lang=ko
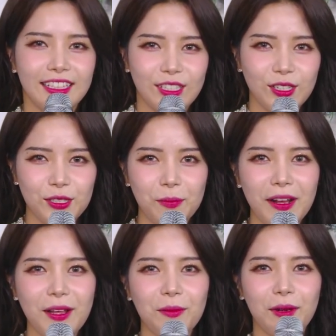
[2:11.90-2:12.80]

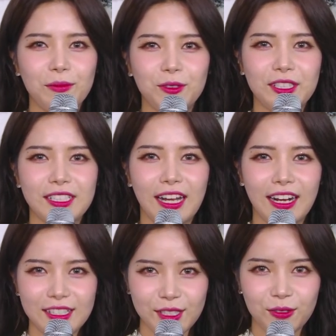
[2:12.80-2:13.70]
2018년 마무리 잘
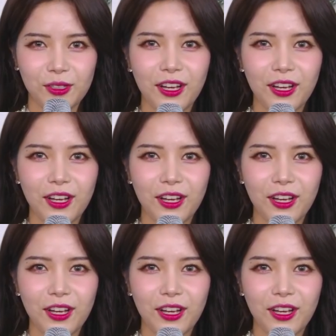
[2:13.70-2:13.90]
하시고요.